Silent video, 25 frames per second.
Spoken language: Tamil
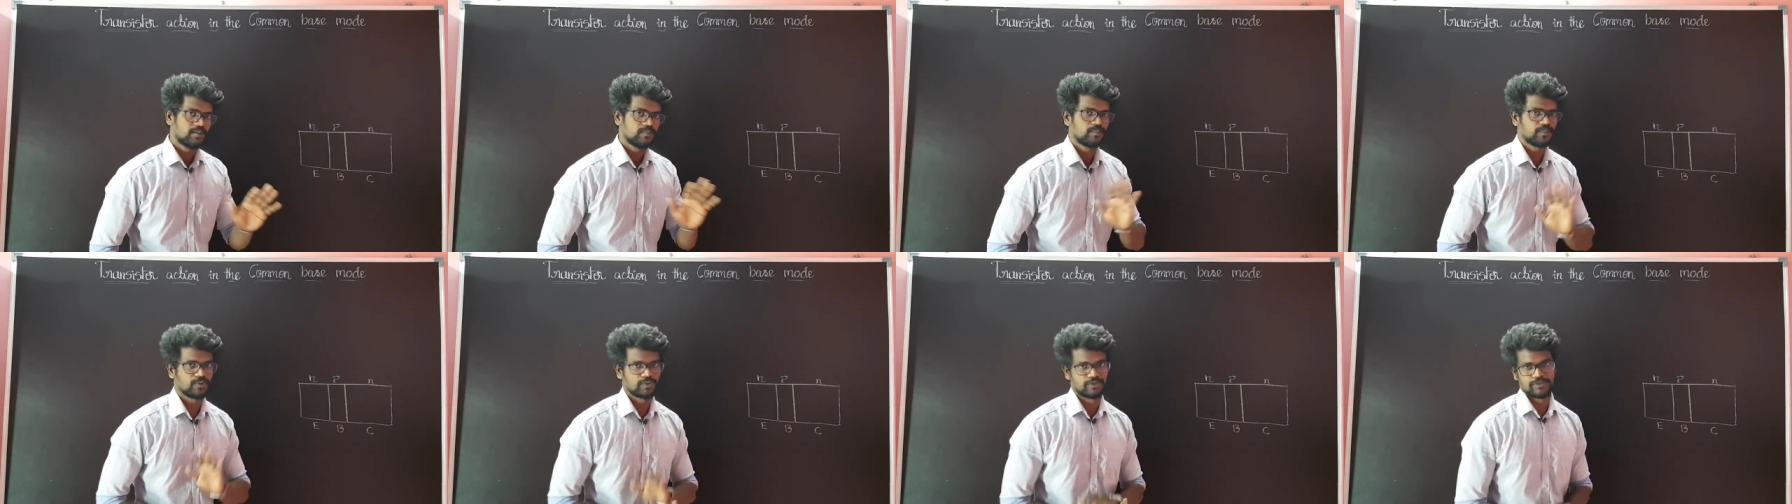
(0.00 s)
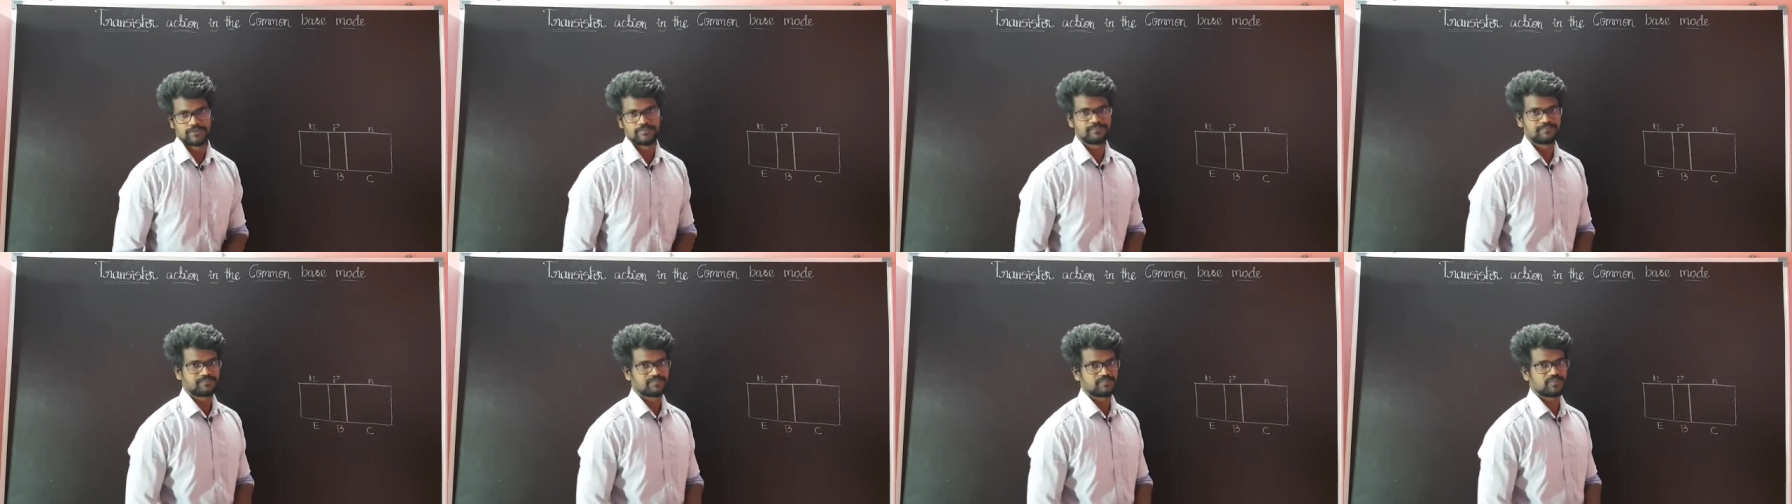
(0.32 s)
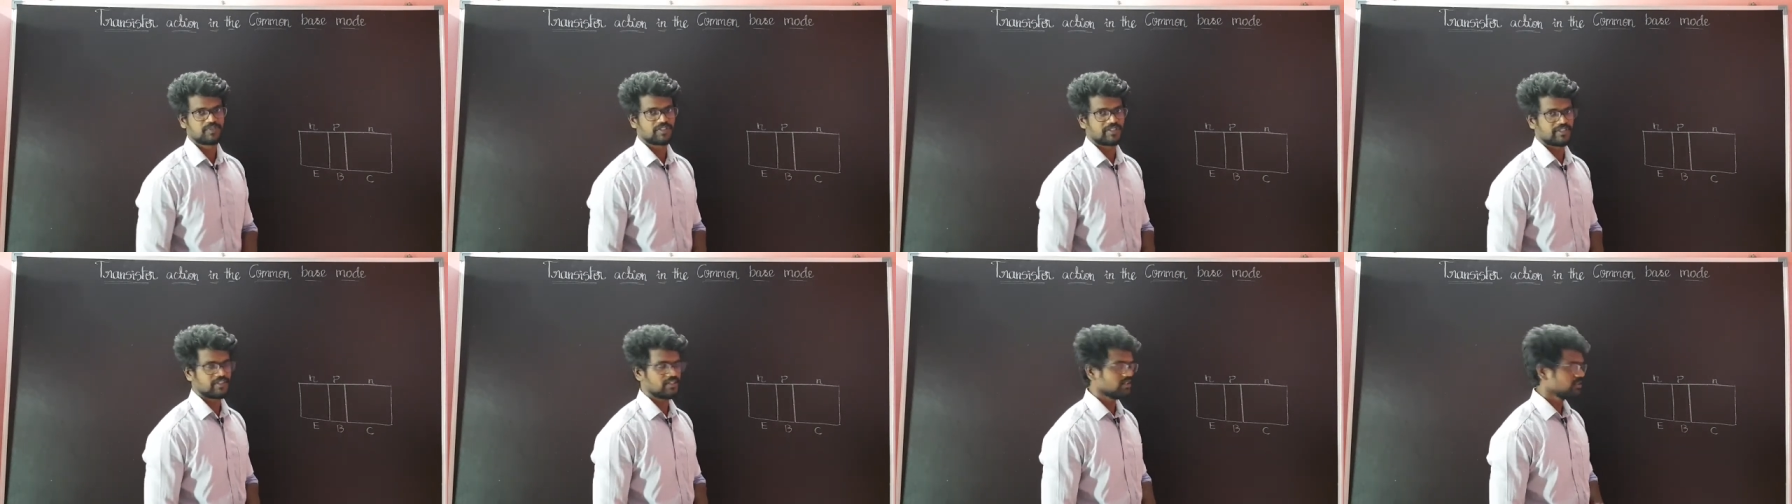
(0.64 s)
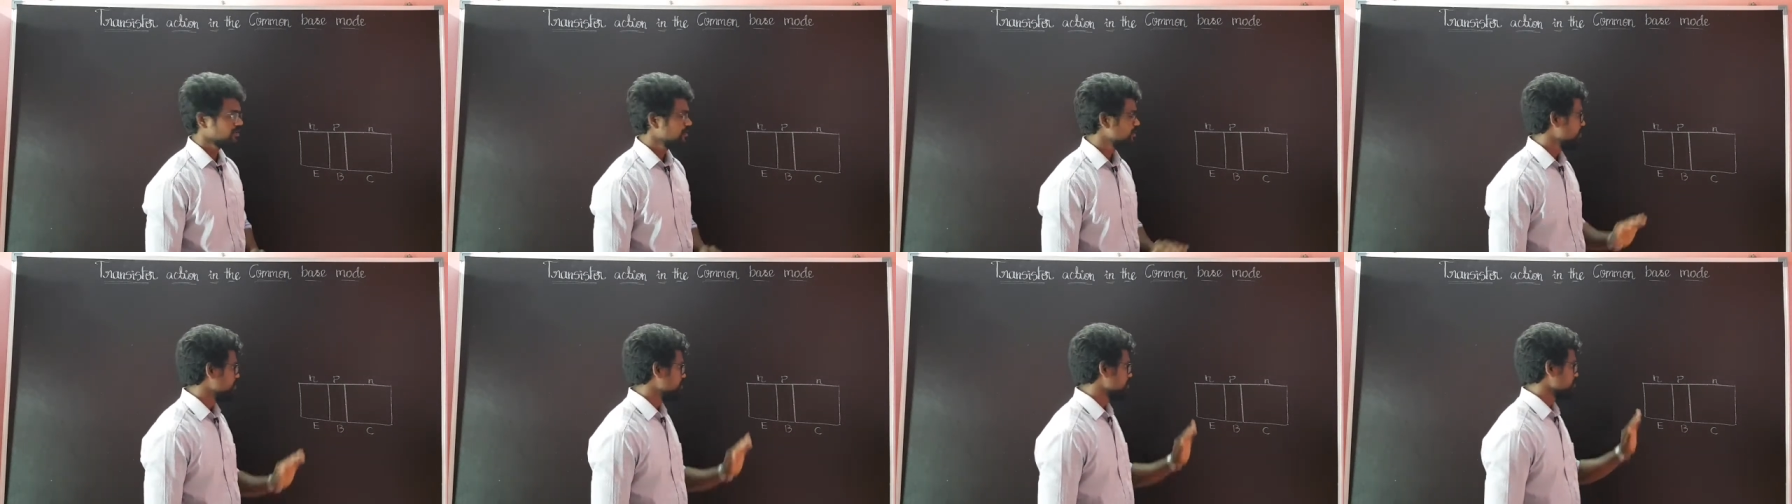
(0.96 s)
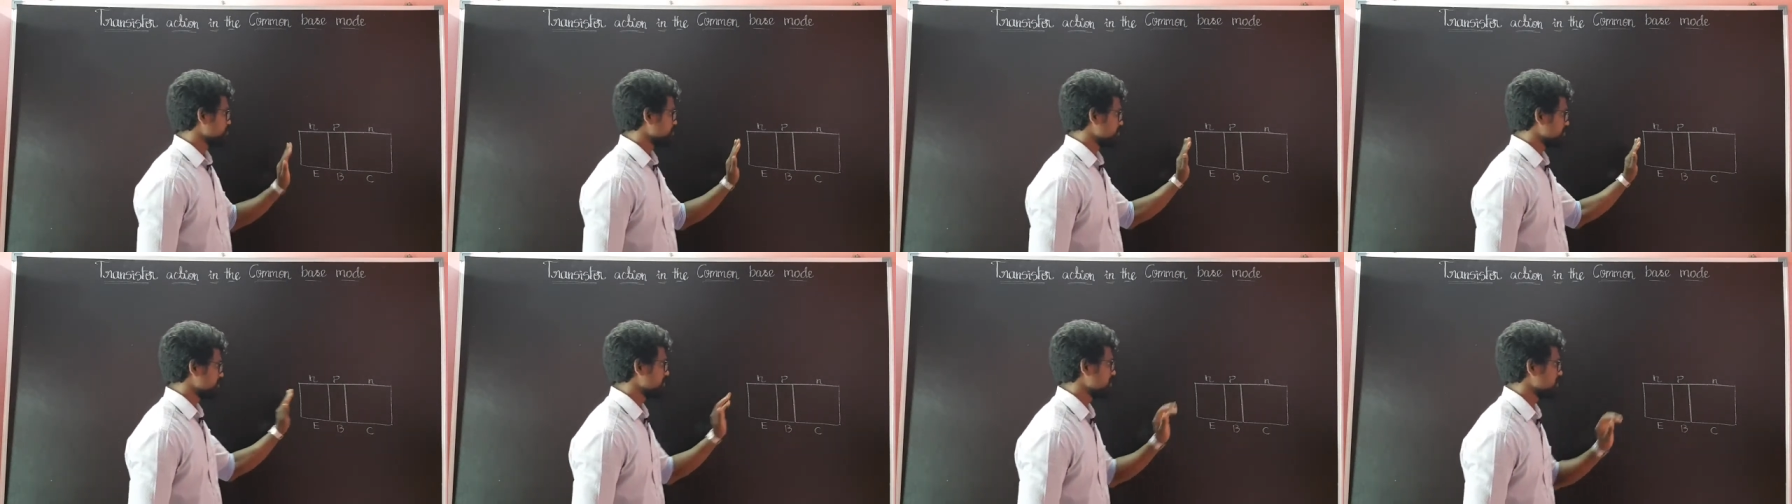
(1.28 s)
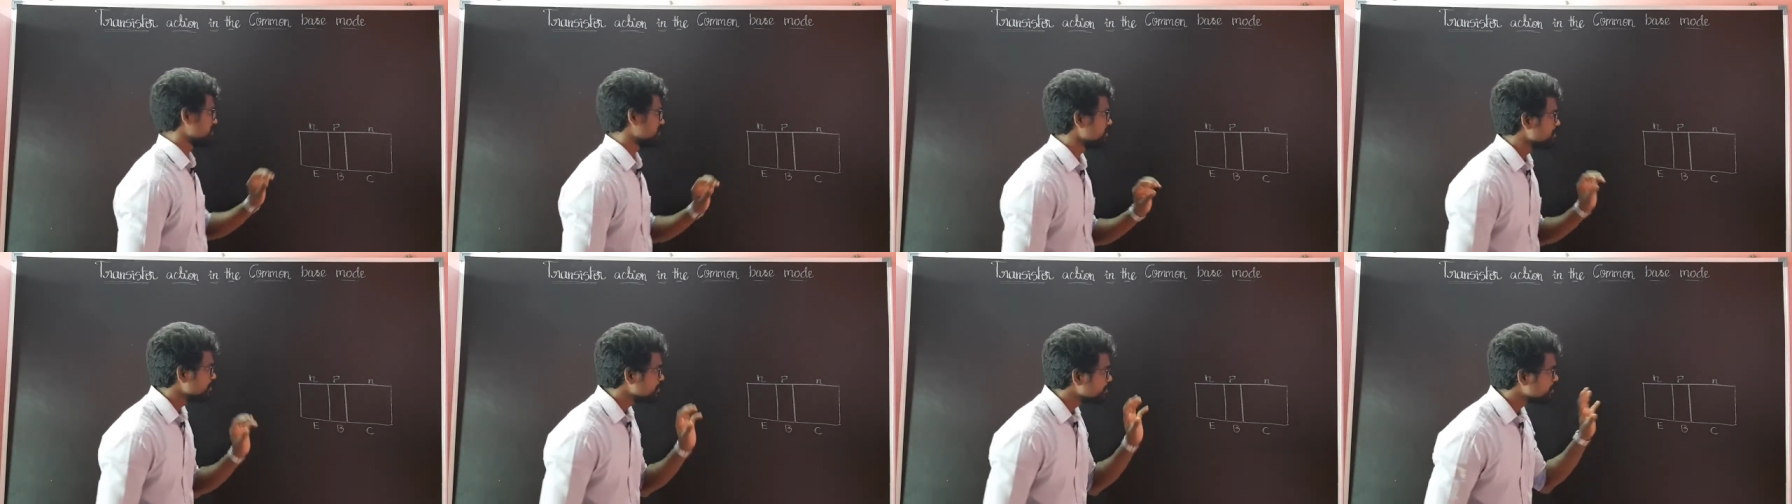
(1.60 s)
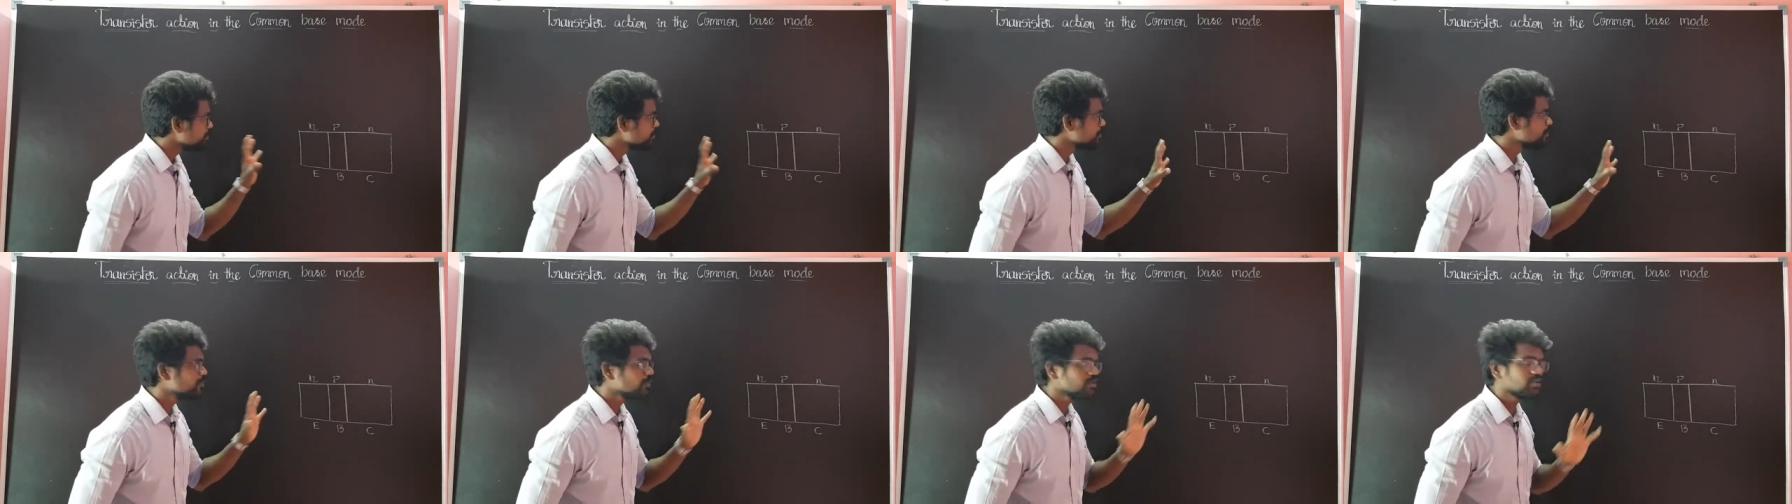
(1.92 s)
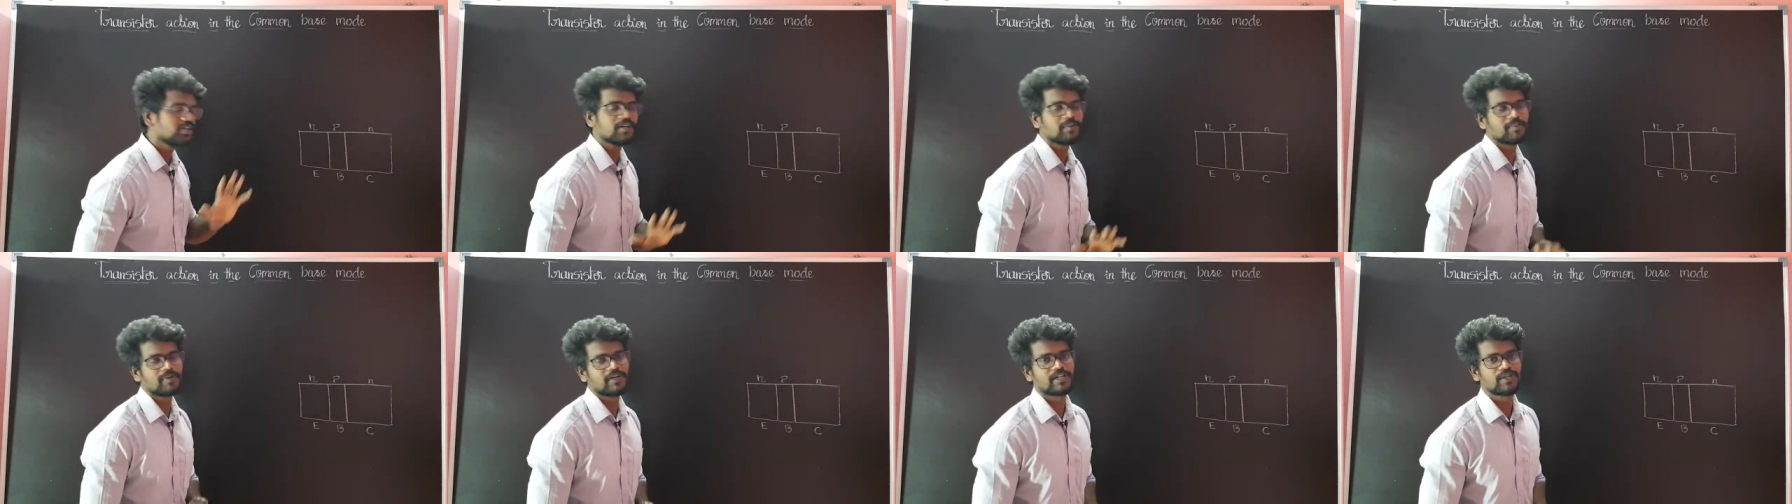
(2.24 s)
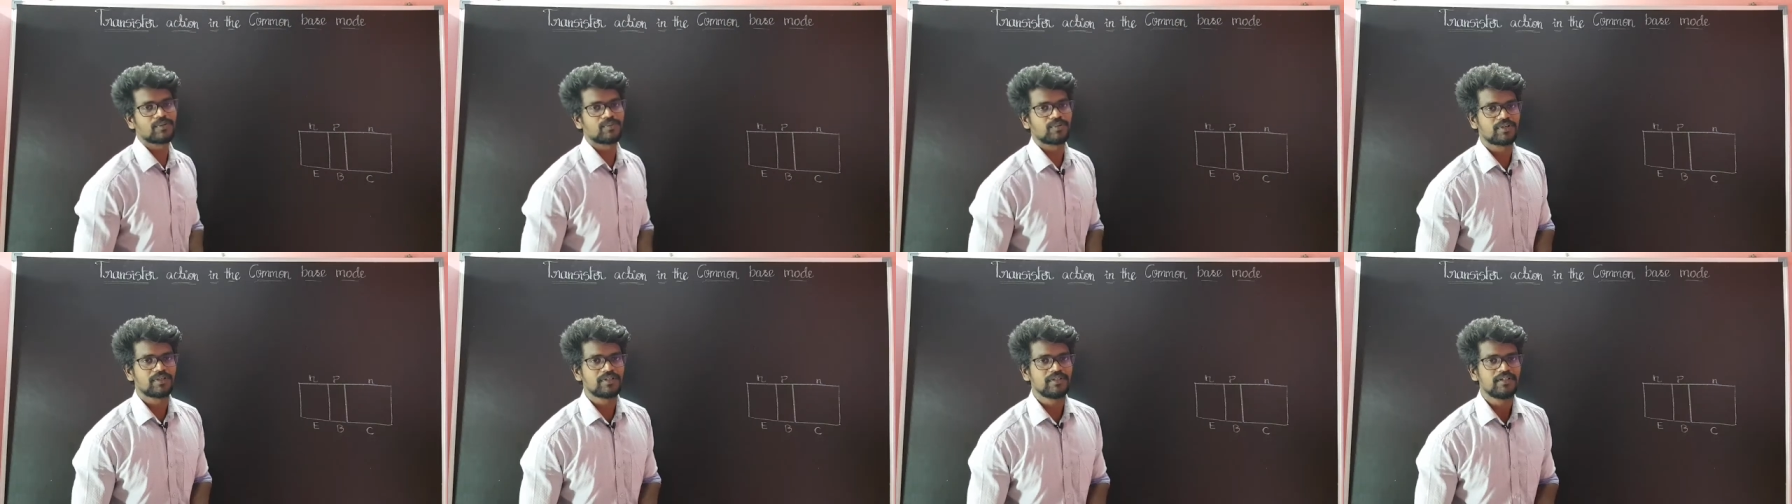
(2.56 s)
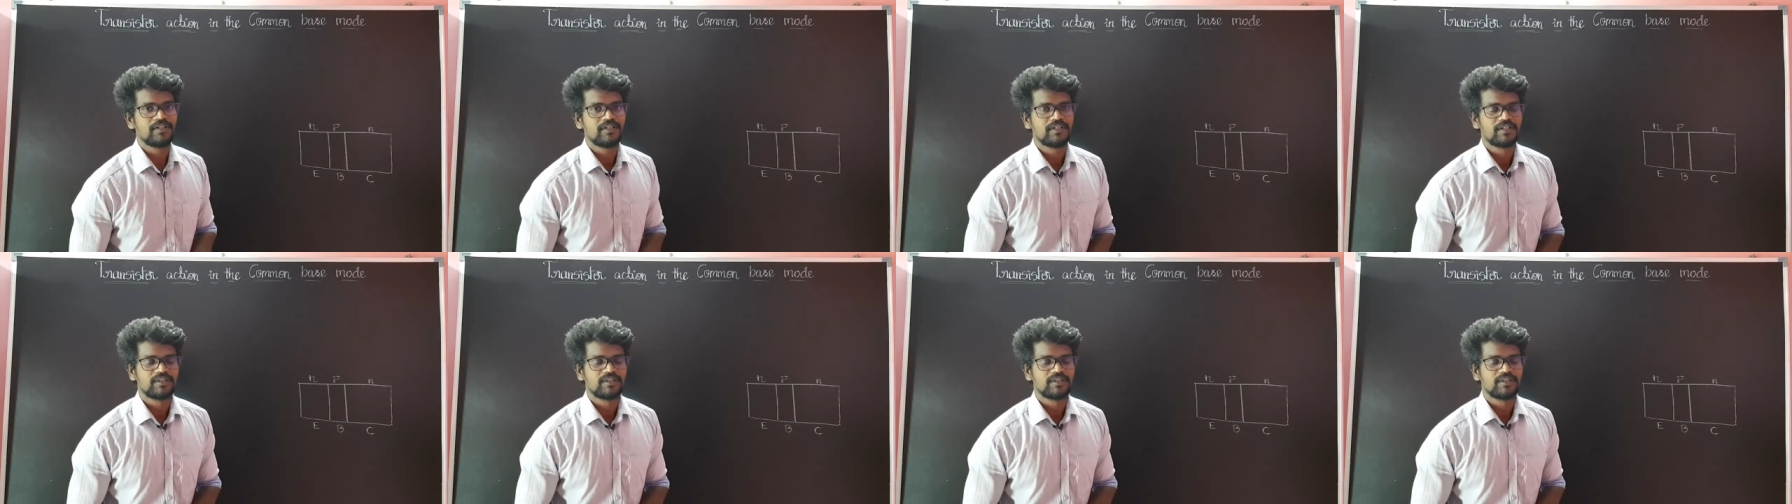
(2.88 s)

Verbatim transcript: போதும் சரியா ஸோ இதுதான் ரொம்ப முக்கியமான ஒரு